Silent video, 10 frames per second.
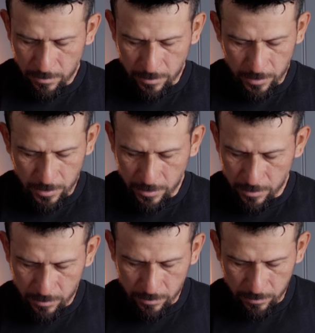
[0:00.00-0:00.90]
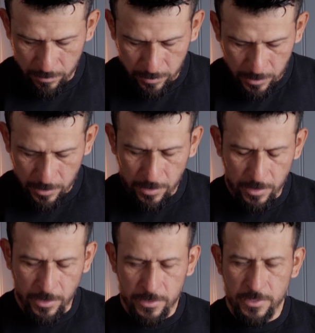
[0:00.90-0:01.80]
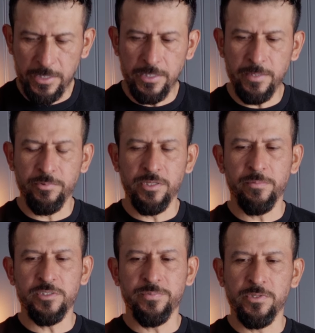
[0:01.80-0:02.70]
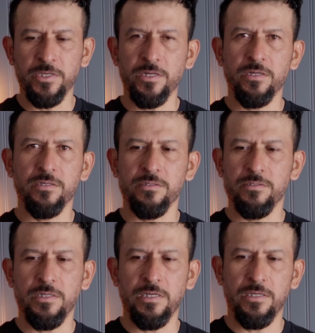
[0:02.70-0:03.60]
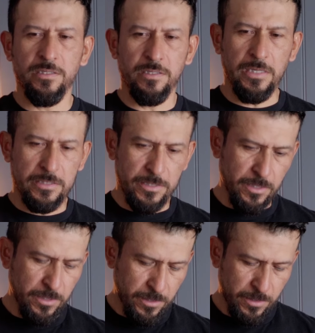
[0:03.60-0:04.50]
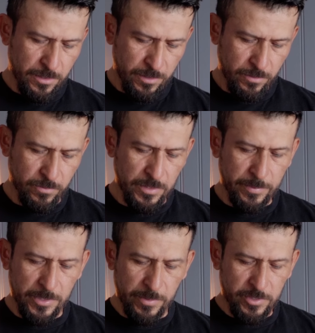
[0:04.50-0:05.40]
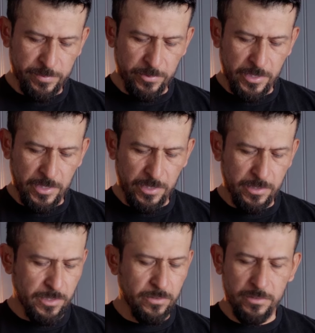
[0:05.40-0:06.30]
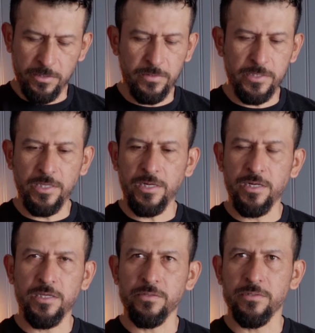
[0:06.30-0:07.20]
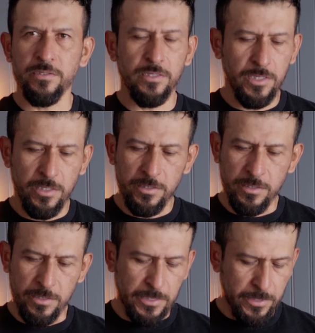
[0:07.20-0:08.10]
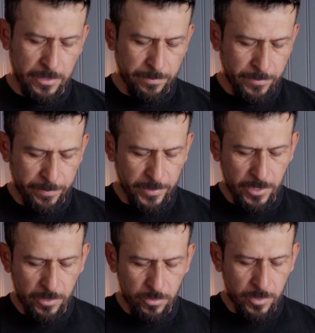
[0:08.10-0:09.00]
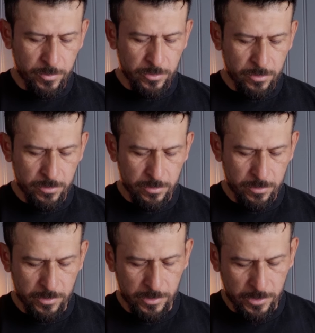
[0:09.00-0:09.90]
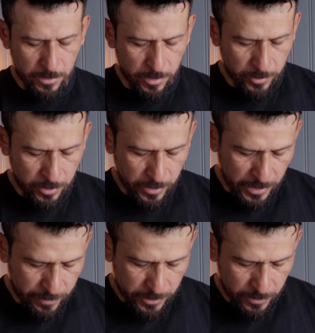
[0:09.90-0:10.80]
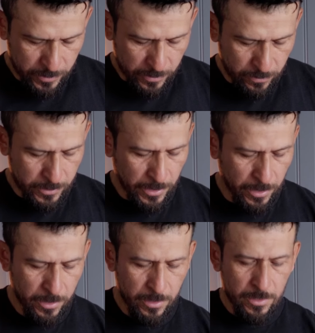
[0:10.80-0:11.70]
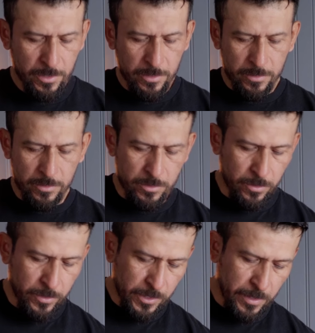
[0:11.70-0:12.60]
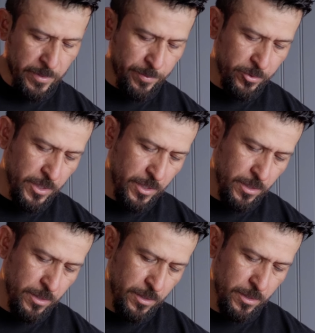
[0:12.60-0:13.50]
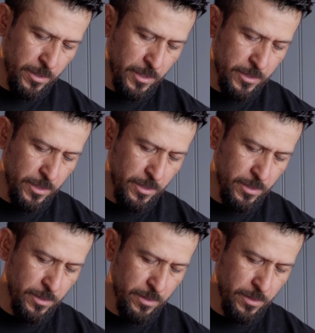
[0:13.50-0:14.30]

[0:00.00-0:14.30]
Y esta la podemos poner así o la podemos poner de, de cualquier lado. Eh, dependiendo eh, cómo, lo quieramos usar. Yo ahorita la voy a poner así.